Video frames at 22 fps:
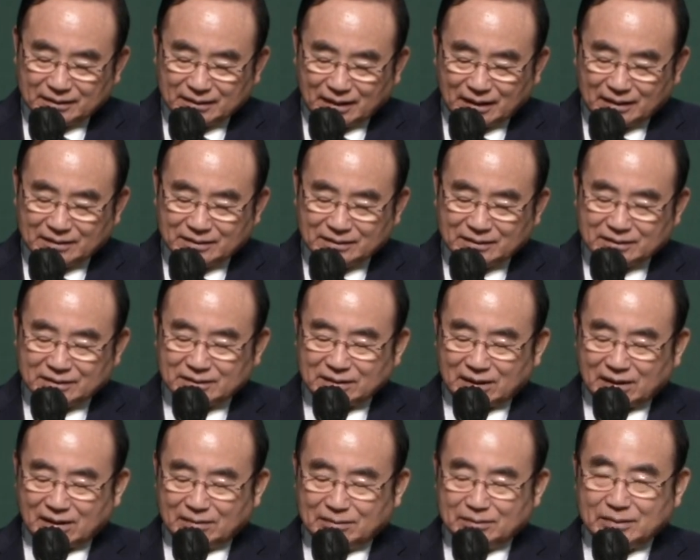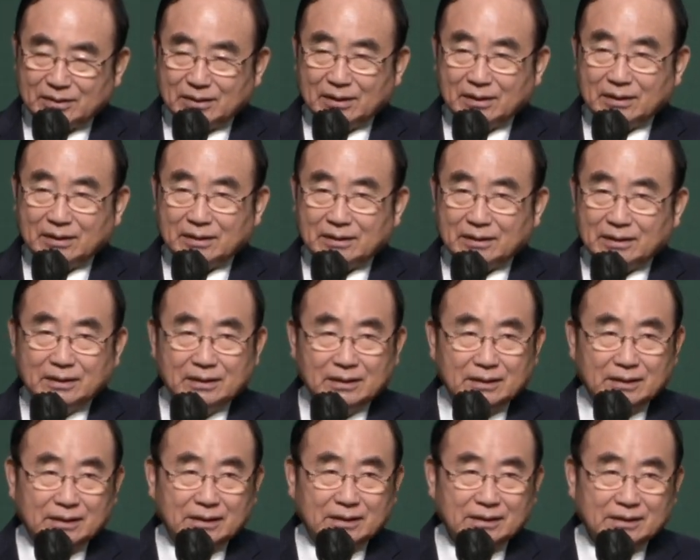앉은 사람들이
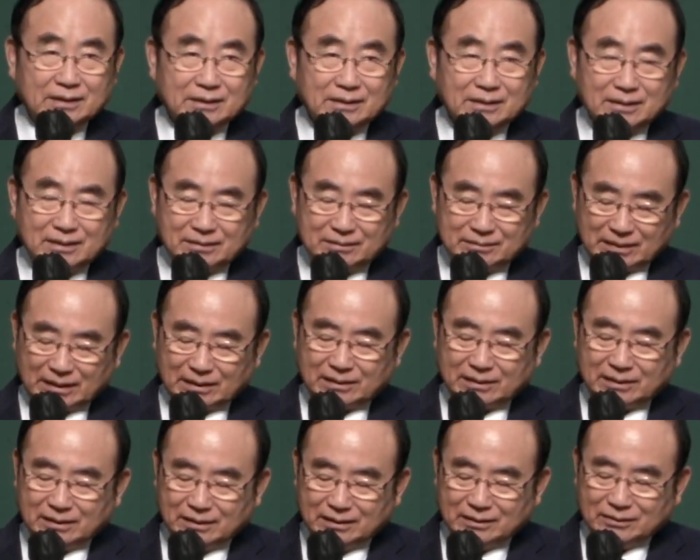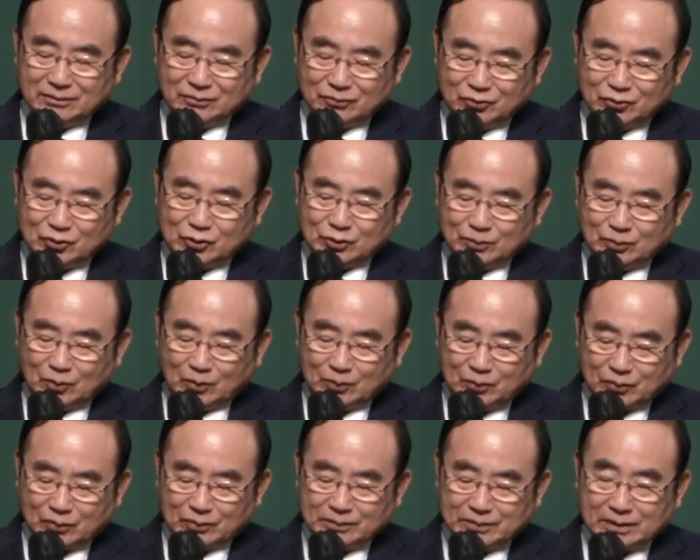거의 막 거의
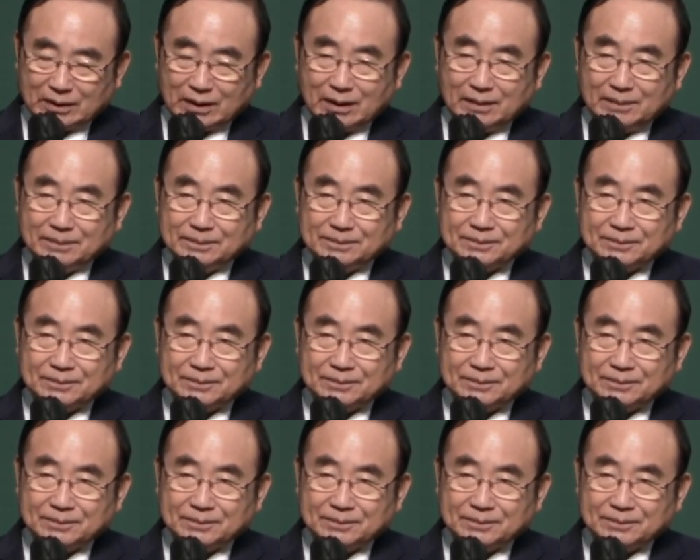95%입니다.